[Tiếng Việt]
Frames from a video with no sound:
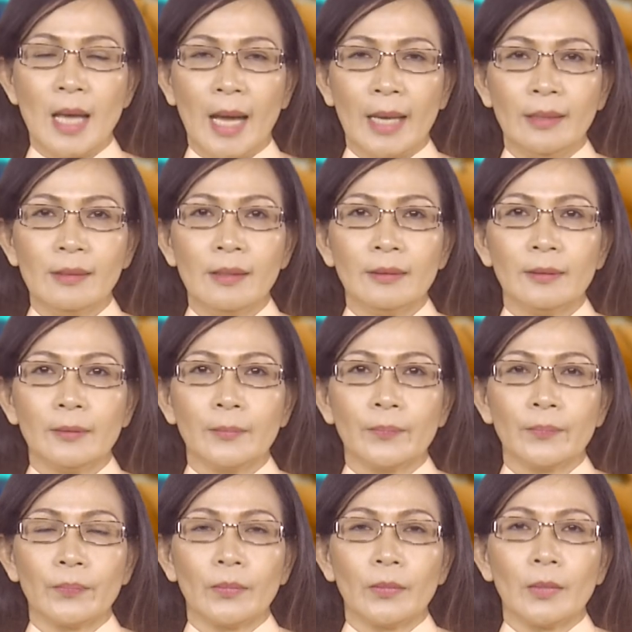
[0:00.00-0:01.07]
giữa hai nước.
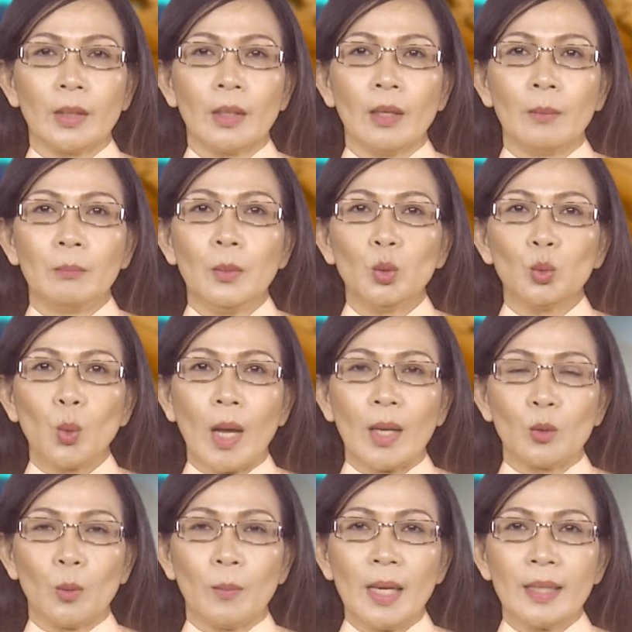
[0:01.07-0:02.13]
Mưu
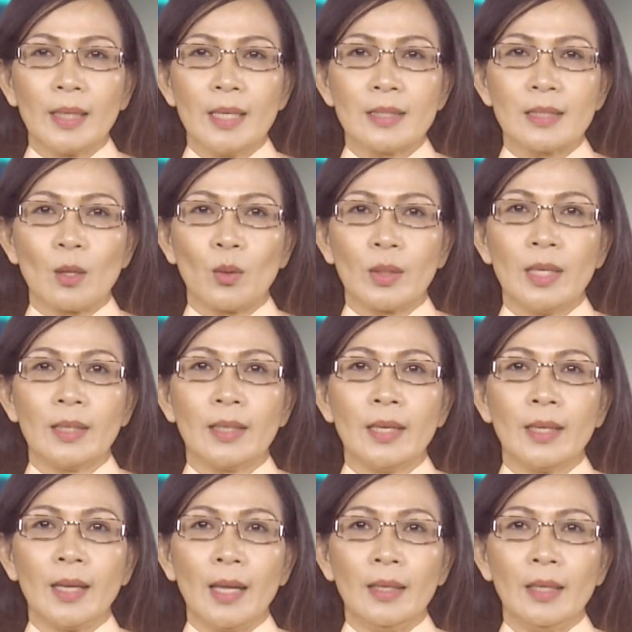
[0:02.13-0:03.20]
toan của Bắc Kinh sau khi
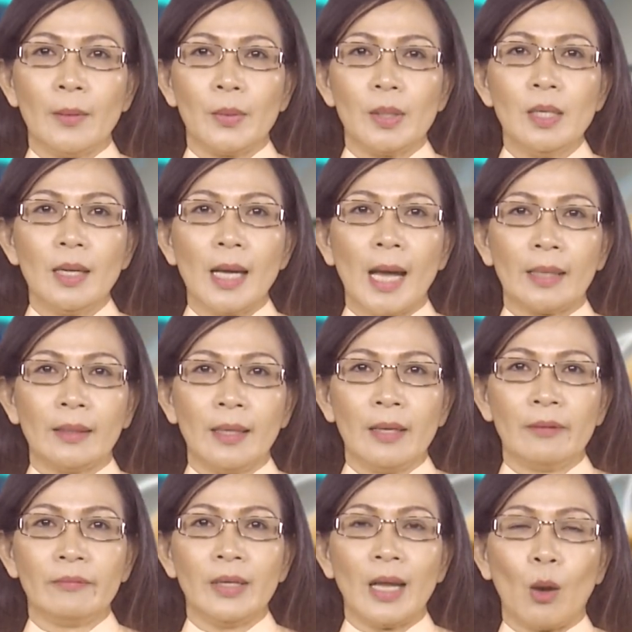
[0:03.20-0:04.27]
ký kết hiệp ước an
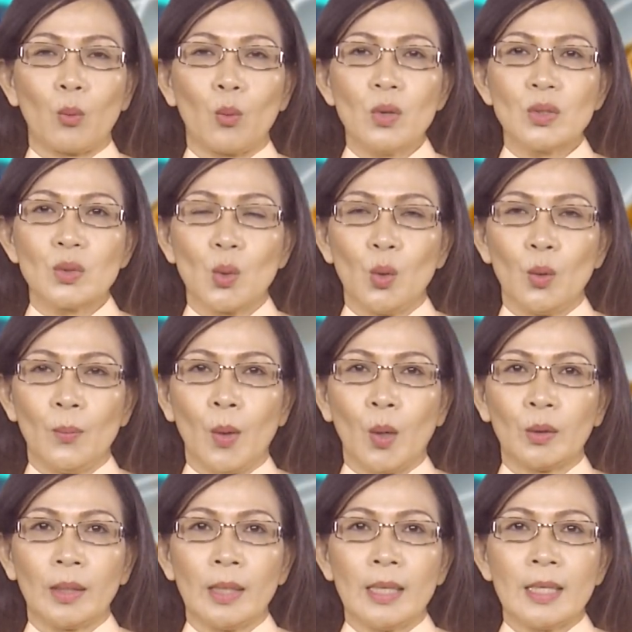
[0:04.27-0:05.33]
ninh với đảo quốc
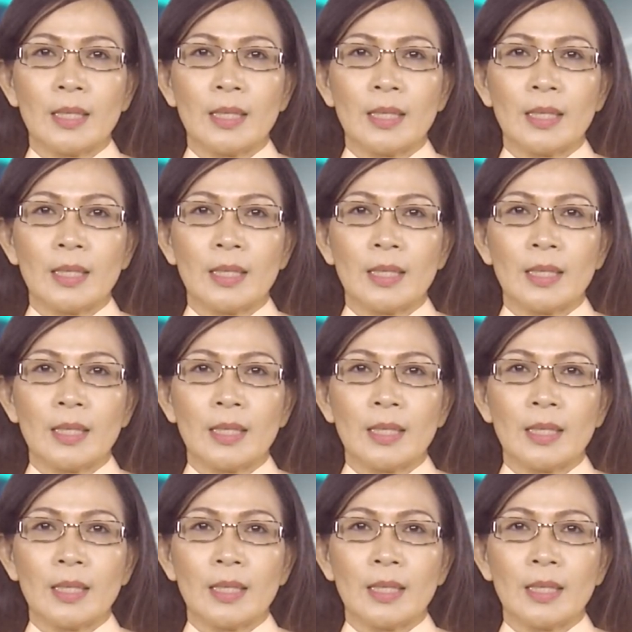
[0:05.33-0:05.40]
Solomon